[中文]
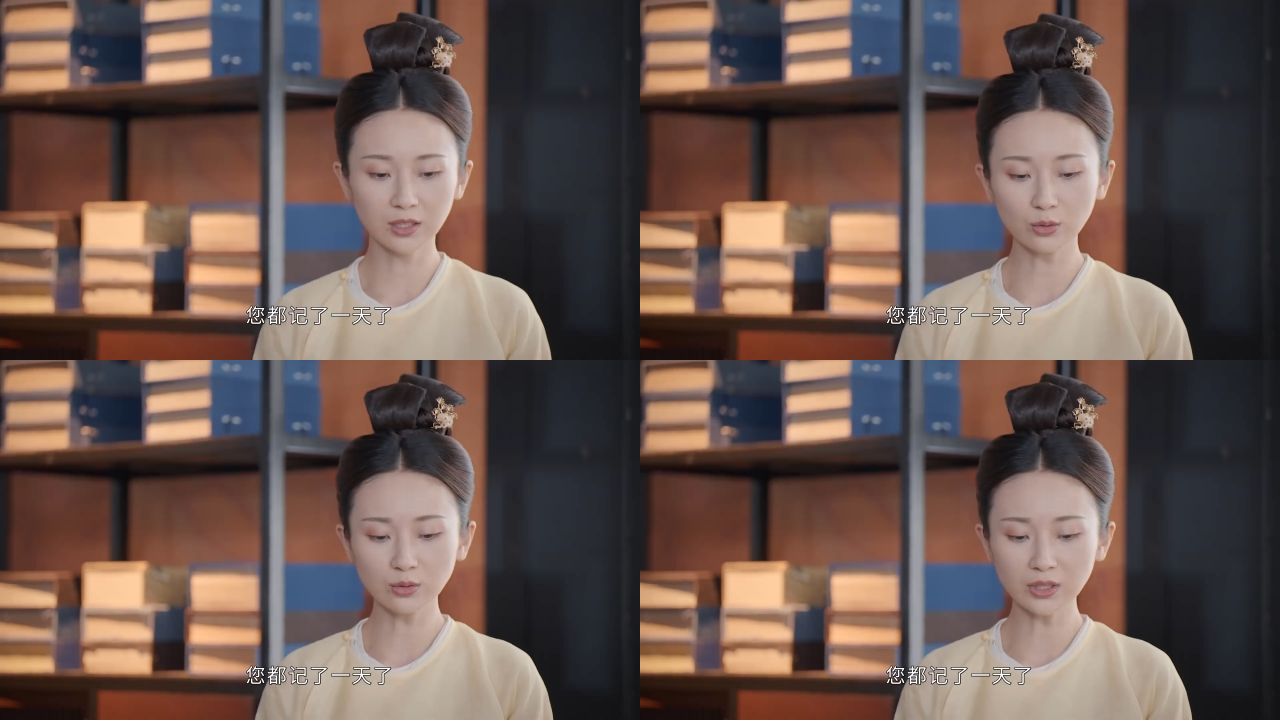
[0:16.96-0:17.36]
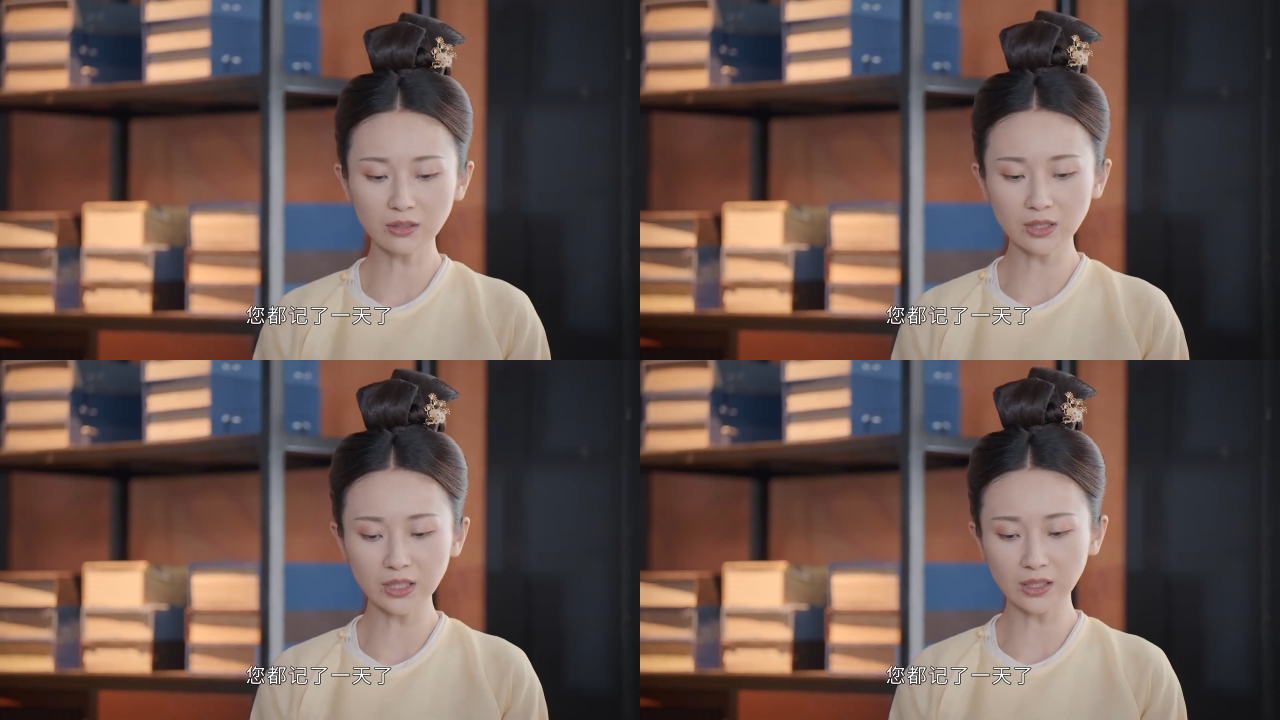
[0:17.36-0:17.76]
年都记
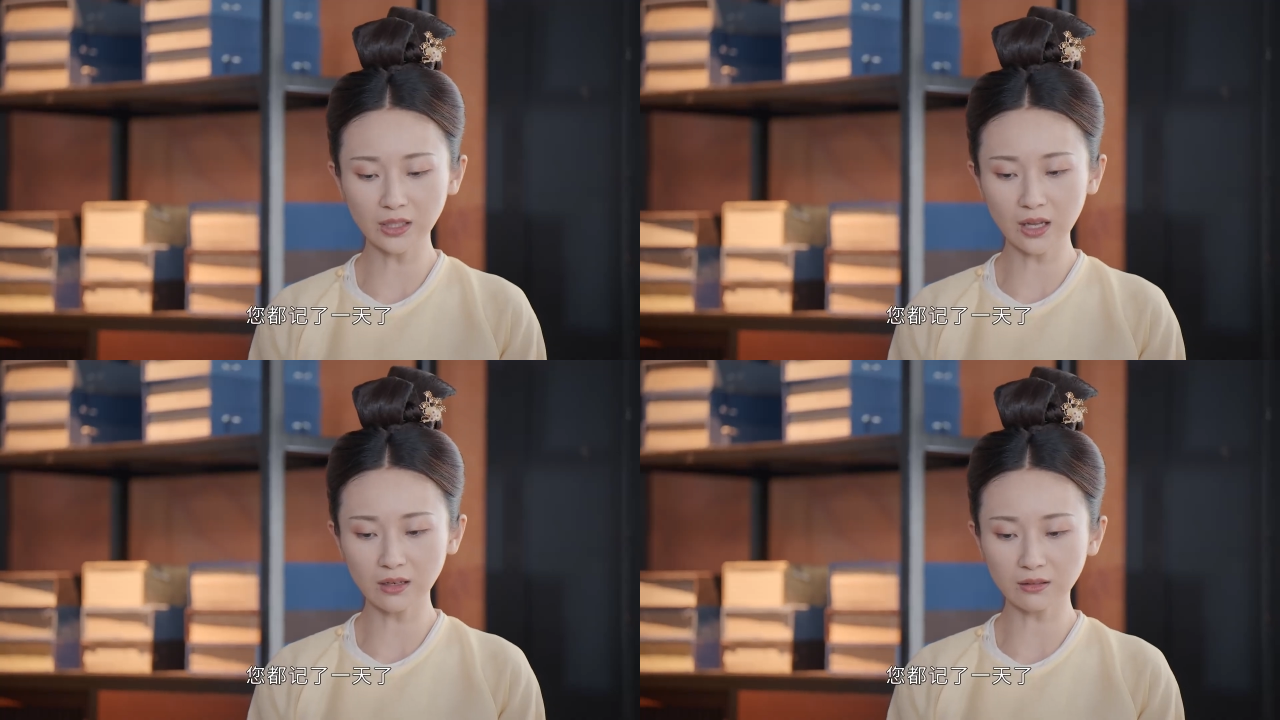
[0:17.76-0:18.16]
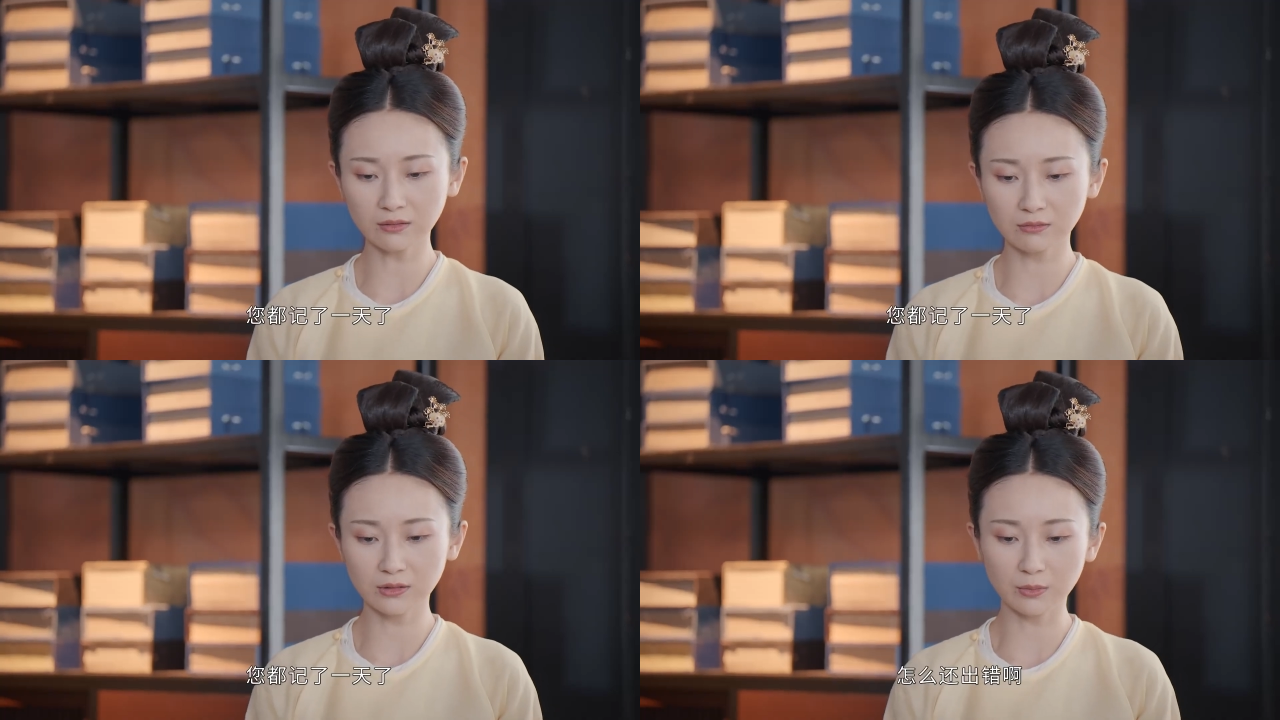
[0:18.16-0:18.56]
了一天了，
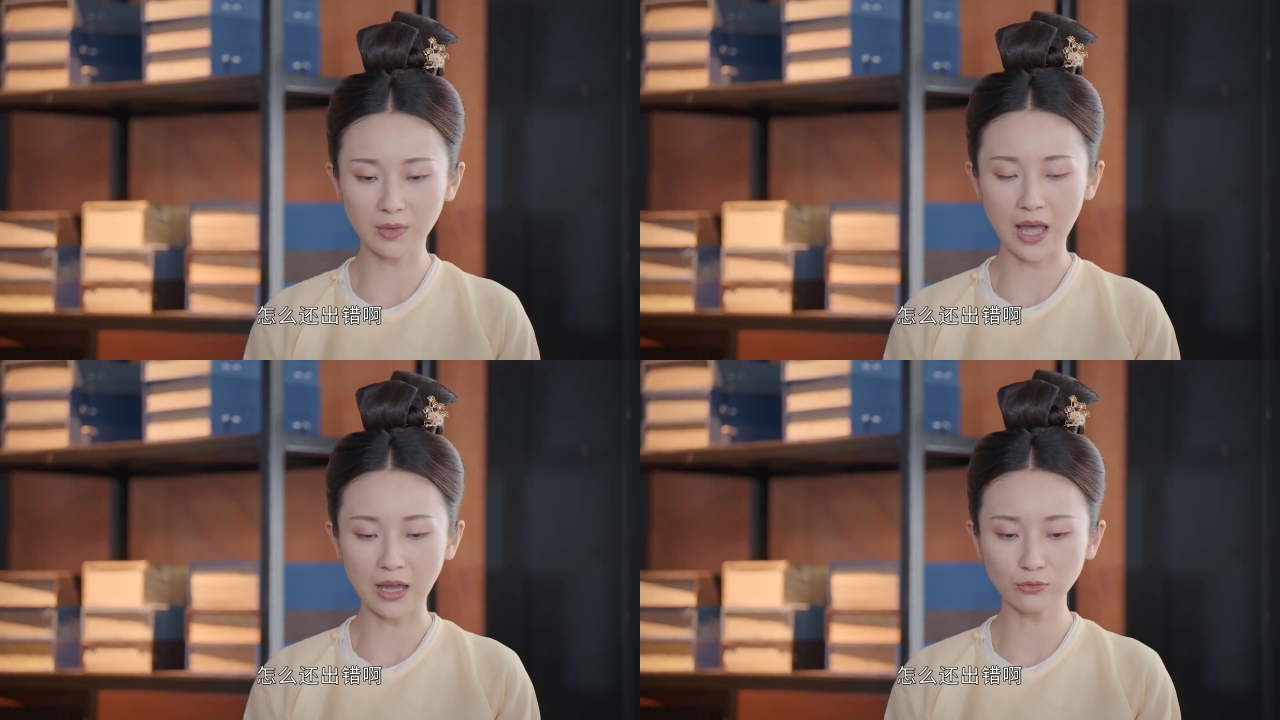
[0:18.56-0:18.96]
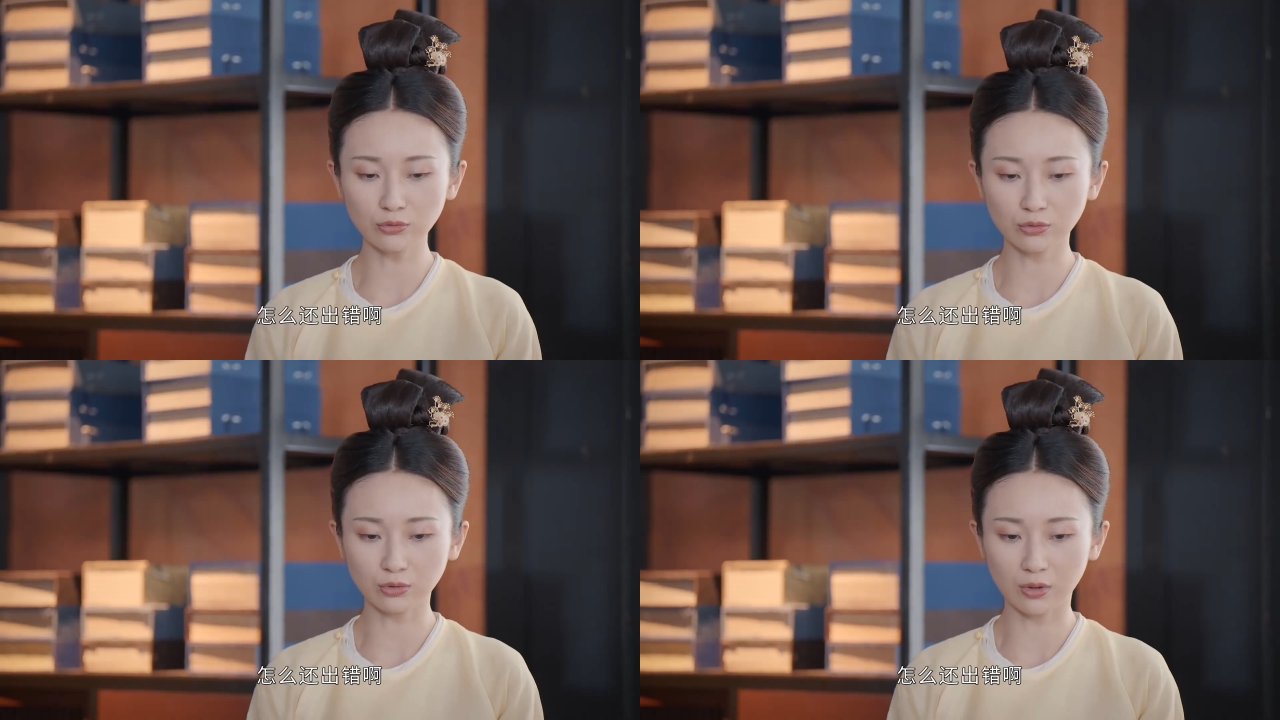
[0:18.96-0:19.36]
怎么还
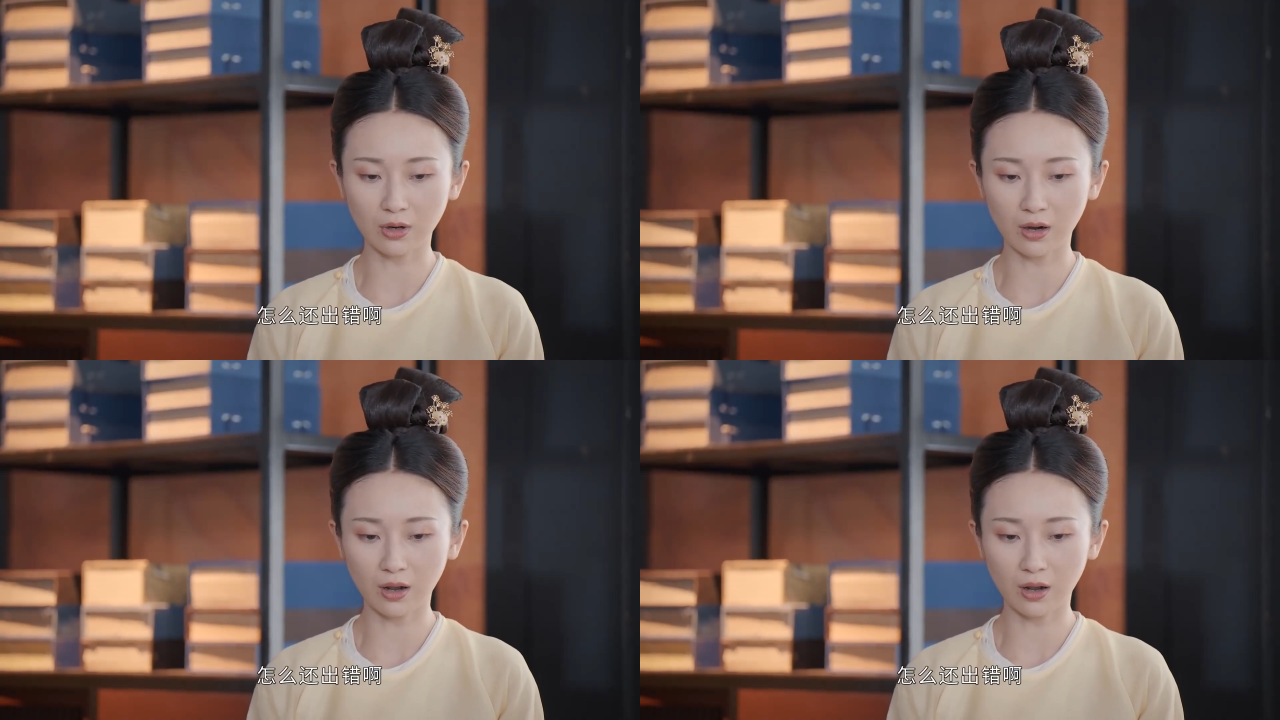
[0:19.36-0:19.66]
出错